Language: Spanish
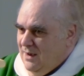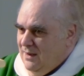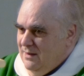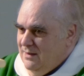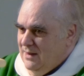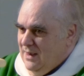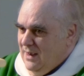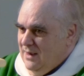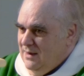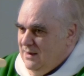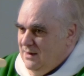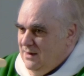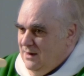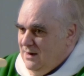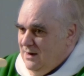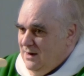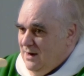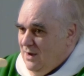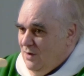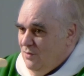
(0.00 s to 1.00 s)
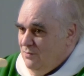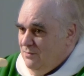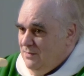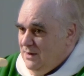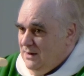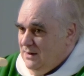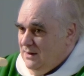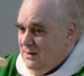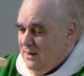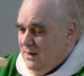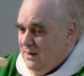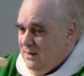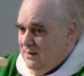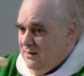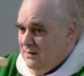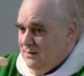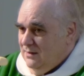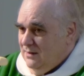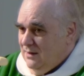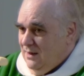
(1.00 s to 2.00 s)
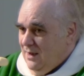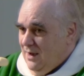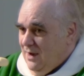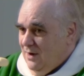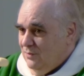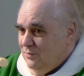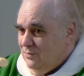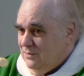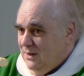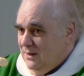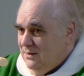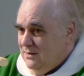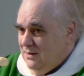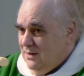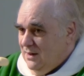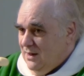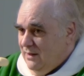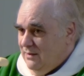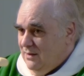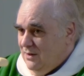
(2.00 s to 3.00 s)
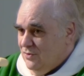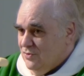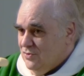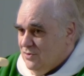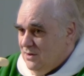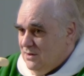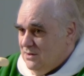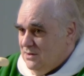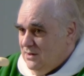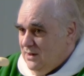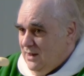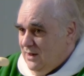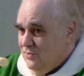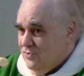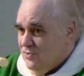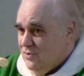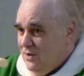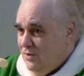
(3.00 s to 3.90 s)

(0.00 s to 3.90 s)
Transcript: De ahí la humildad auténtica de los cristianos,